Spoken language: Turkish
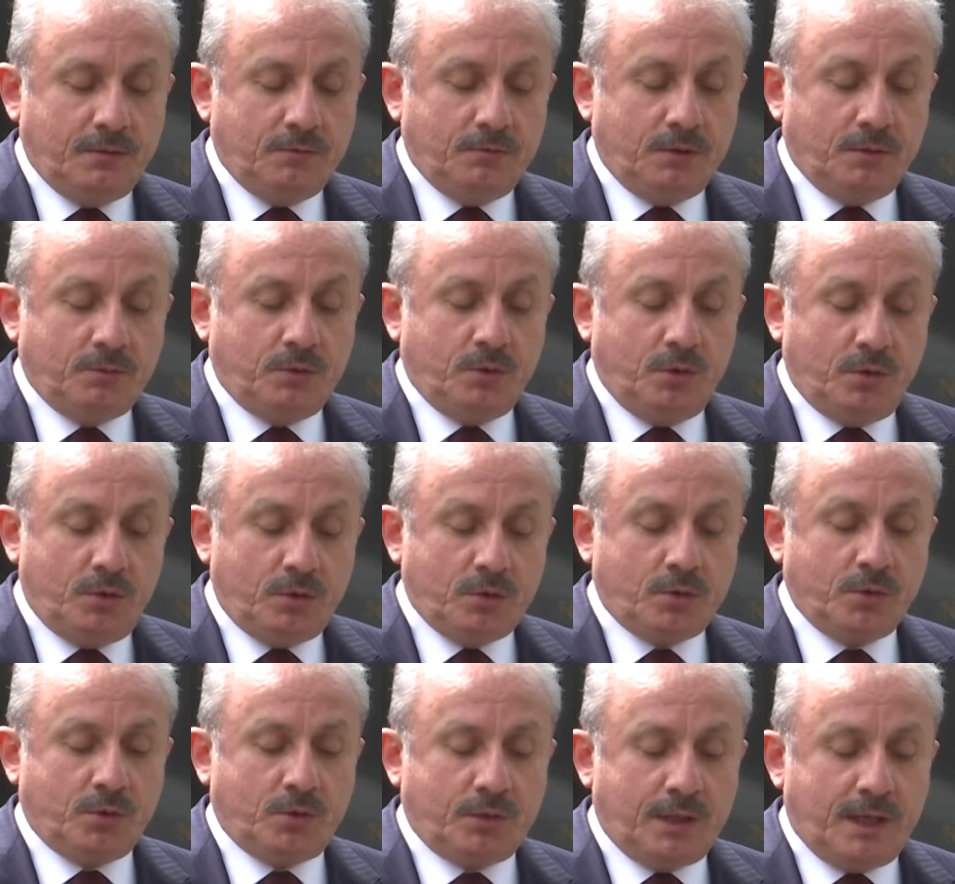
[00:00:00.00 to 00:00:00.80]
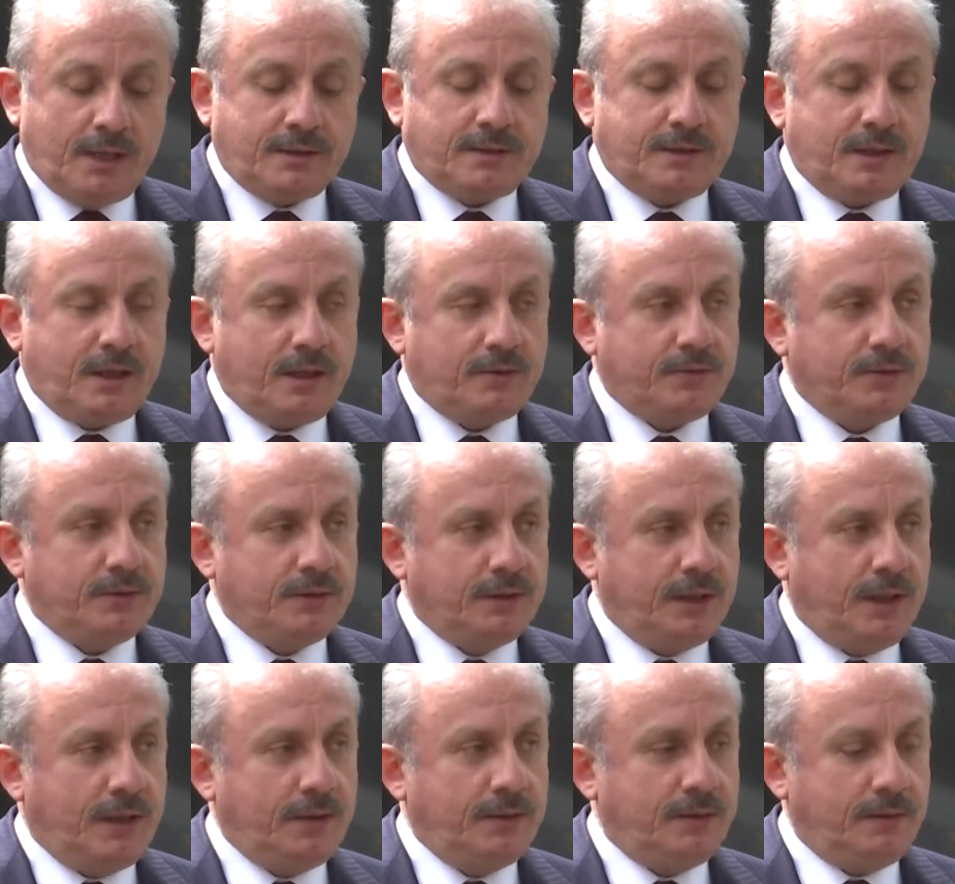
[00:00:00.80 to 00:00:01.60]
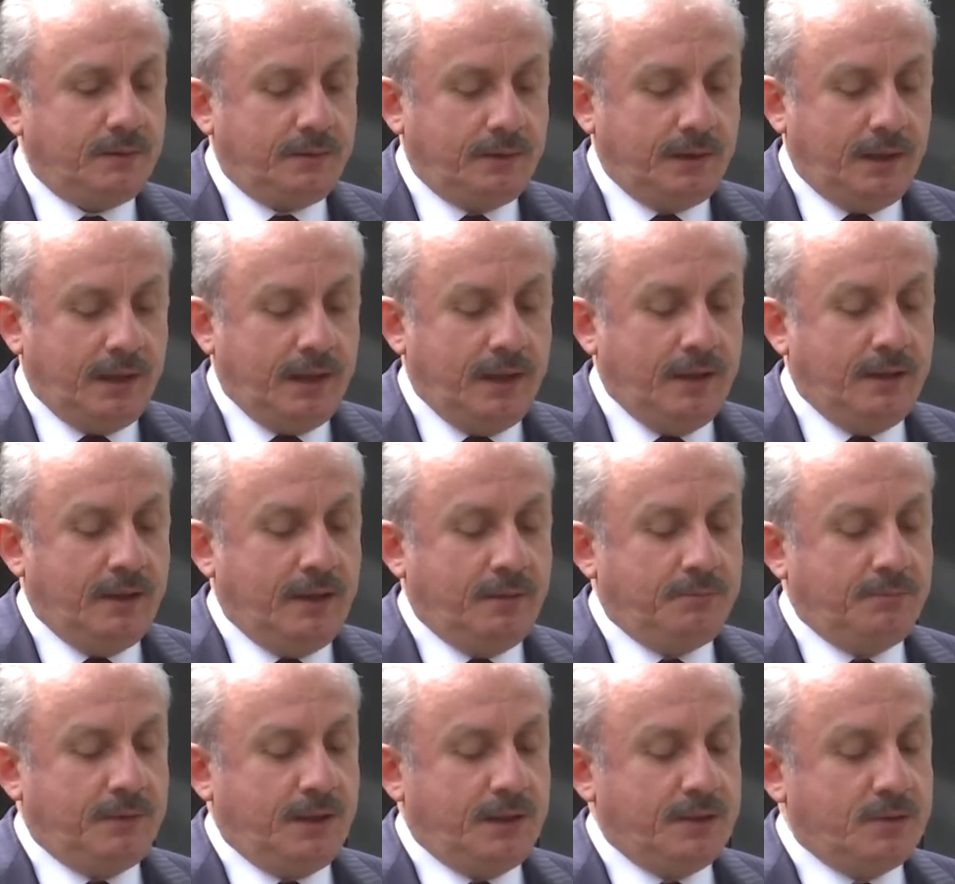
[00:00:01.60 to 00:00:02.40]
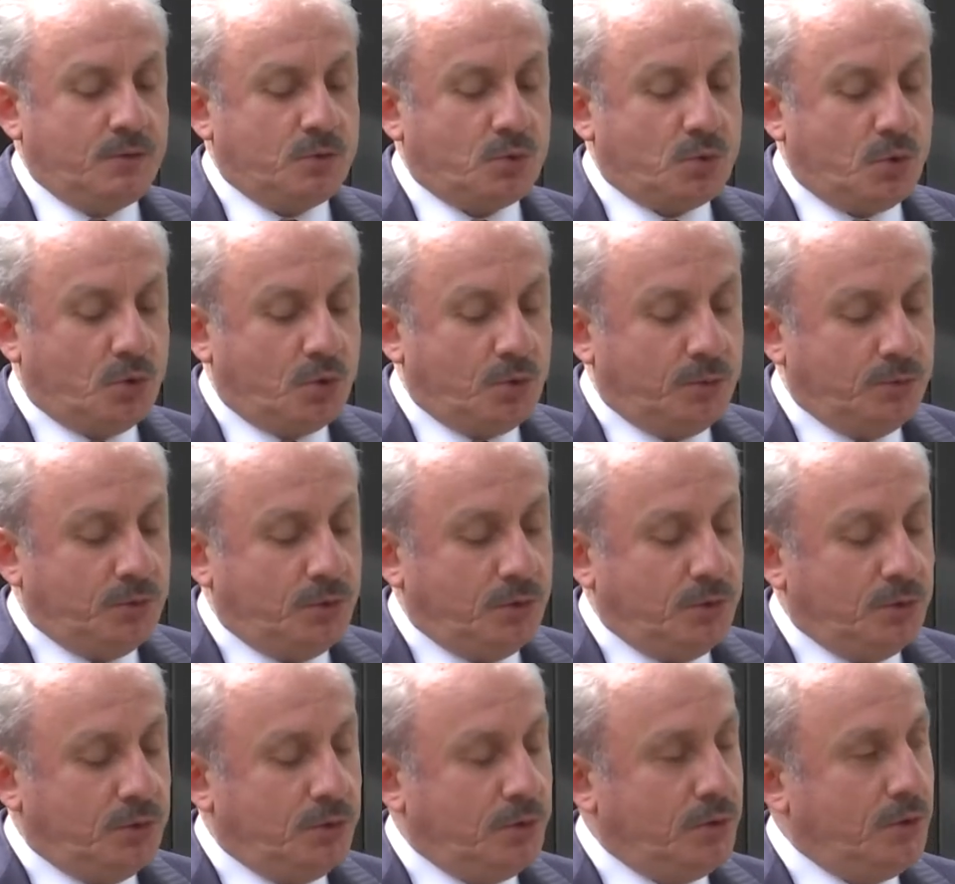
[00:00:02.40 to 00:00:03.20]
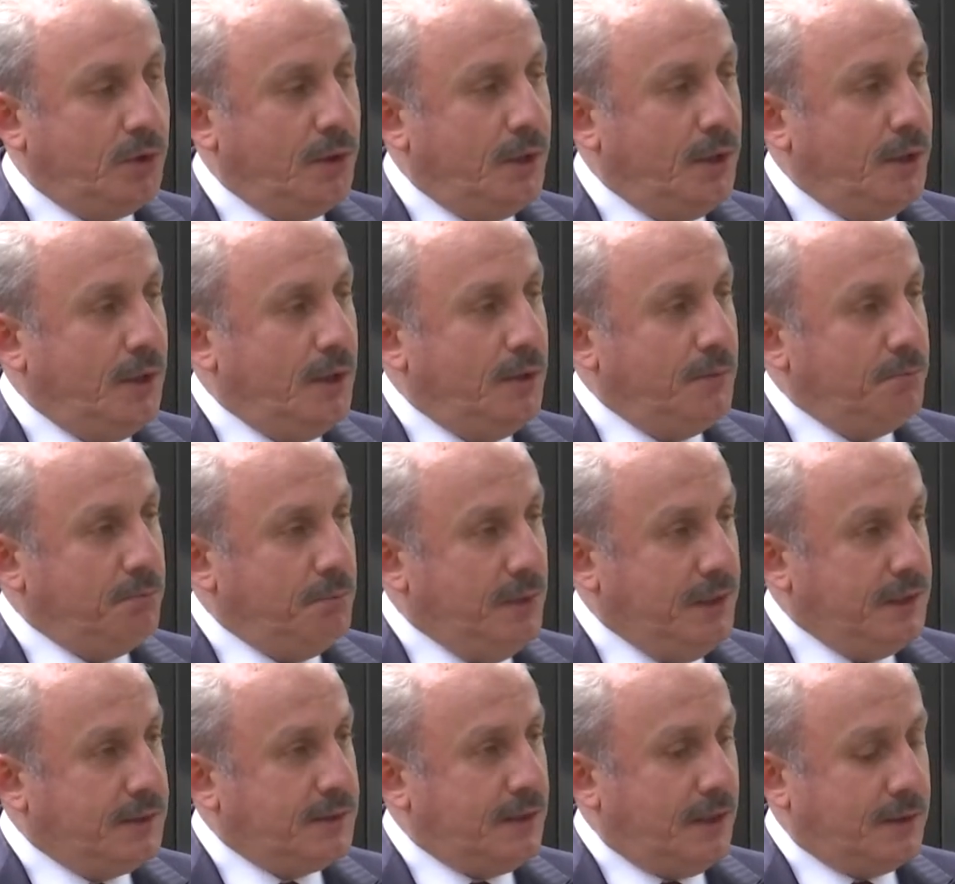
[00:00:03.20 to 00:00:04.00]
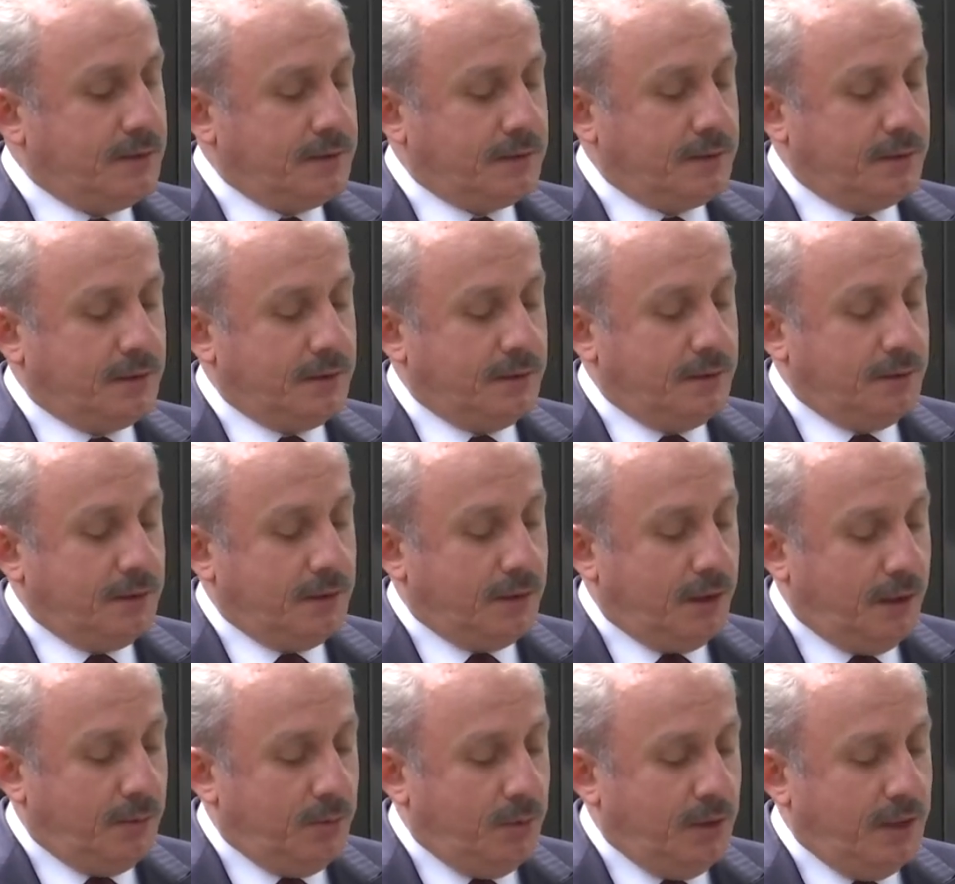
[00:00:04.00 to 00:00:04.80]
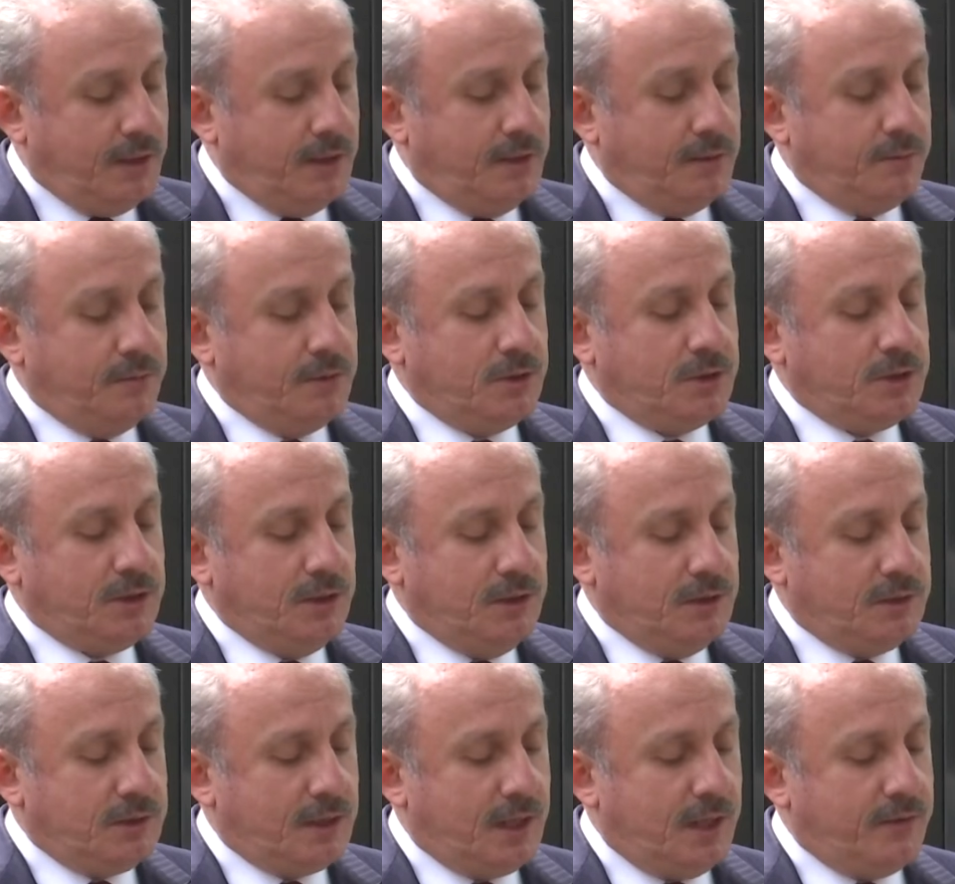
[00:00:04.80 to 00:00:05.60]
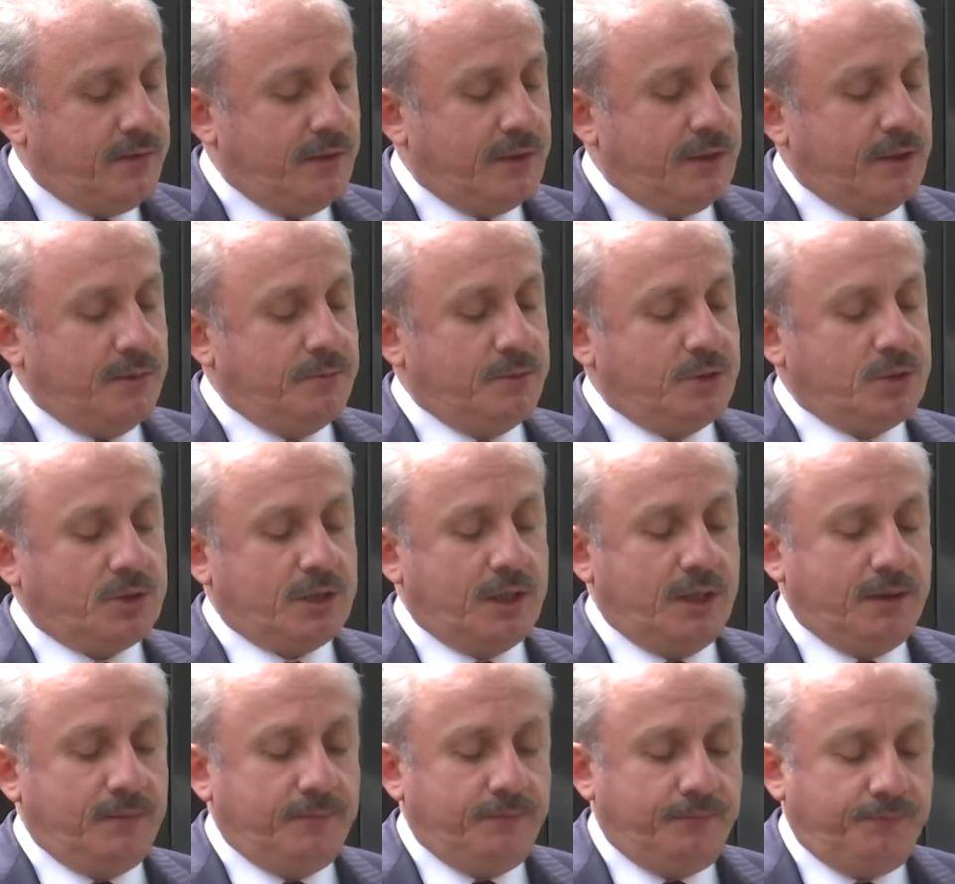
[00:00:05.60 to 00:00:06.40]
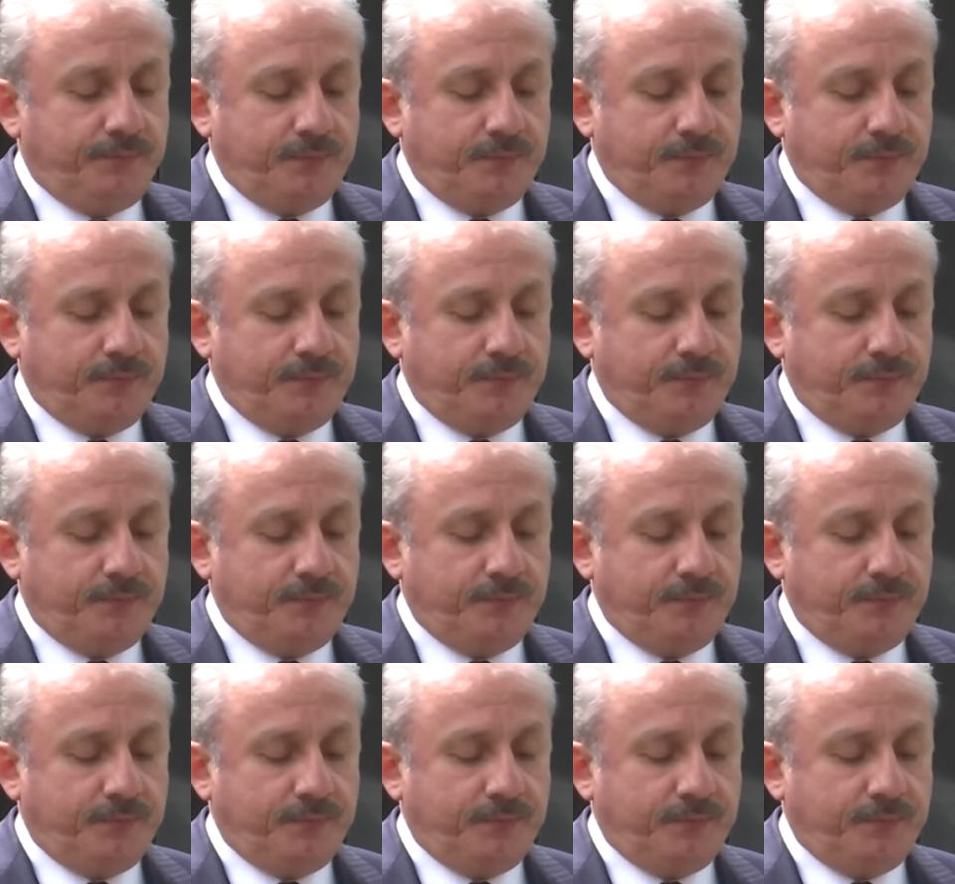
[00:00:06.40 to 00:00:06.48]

ve bu örgütler tarafından eylemlerin sorumluluğu bizzat kabul edilmiş, itiraf edilmişken